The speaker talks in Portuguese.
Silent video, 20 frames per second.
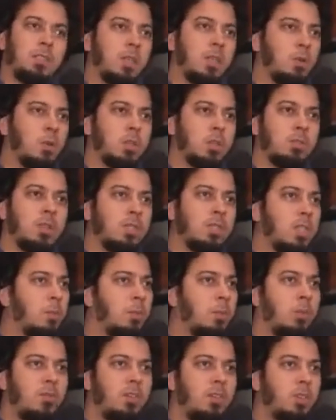tanta coisa, não dá
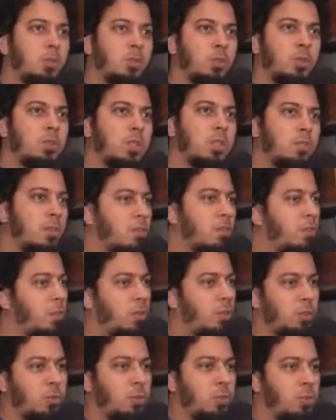tempo de ouvir tudo, você vai
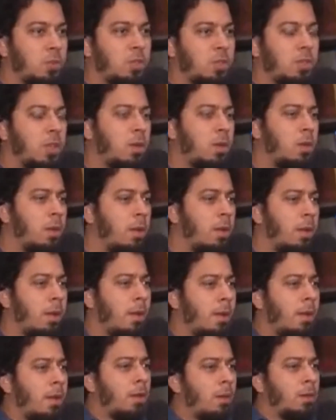ouvindo aos poucos e tal.
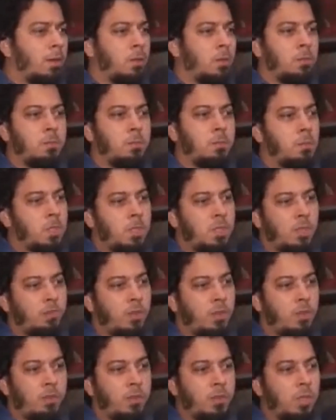Mas a gente
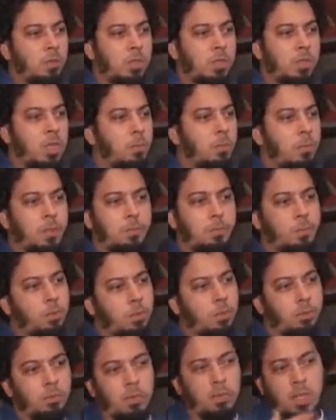vem ouvindo sempre,
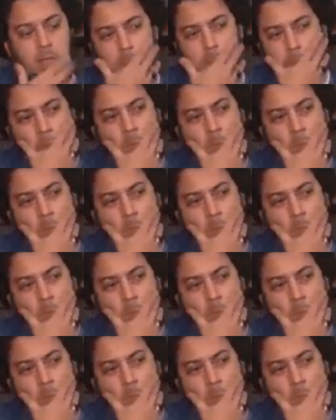pô, não dá nem